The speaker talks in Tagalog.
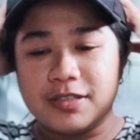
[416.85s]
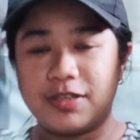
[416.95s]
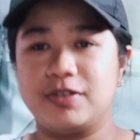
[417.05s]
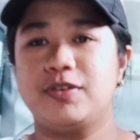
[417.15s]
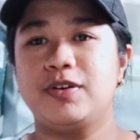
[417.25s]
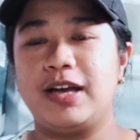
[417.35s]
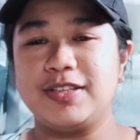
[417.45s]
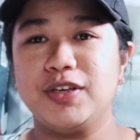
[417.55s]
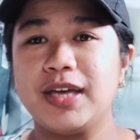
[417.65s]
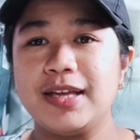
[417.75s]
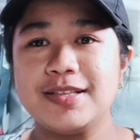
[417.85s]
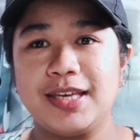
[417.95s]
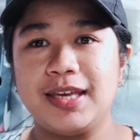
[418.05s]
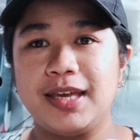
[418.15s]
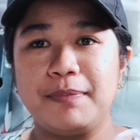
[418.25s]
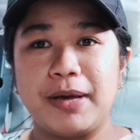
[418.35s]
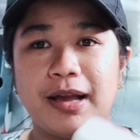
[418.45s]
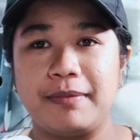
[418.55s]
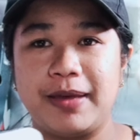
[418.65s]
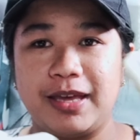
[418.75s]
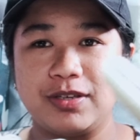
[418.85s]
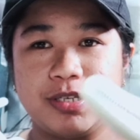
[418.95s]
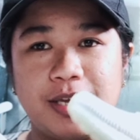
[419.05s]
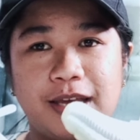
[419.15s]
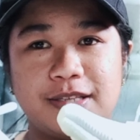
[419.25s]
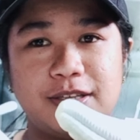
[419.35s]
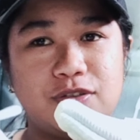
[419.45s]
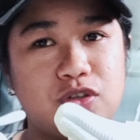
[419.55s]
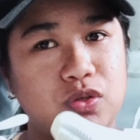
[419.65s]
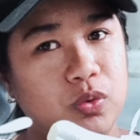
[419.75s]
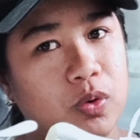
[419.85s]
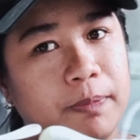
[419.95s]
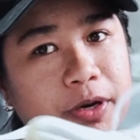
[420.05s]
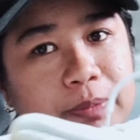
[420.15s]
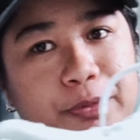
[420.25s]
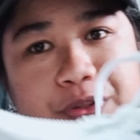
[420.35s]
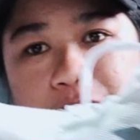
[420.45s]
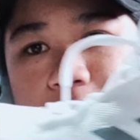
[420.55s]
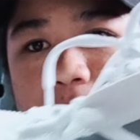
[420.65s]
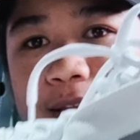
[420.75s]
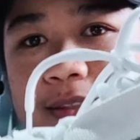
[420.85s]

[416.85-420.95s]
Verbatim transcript: So, as you can see, mga beshi, as in super puti niya